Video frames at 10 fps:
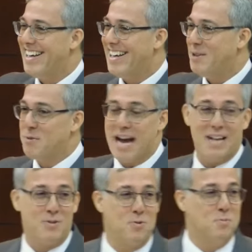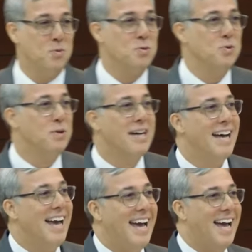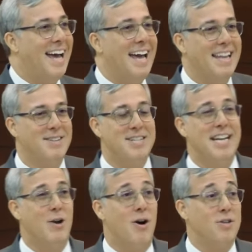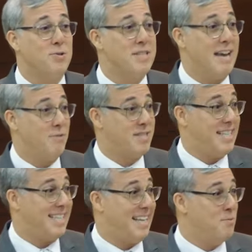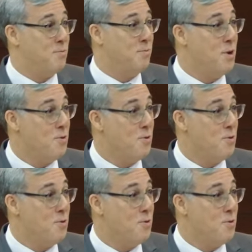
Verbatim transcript: No caso do mundo é, é, é de negócios, é você ter um,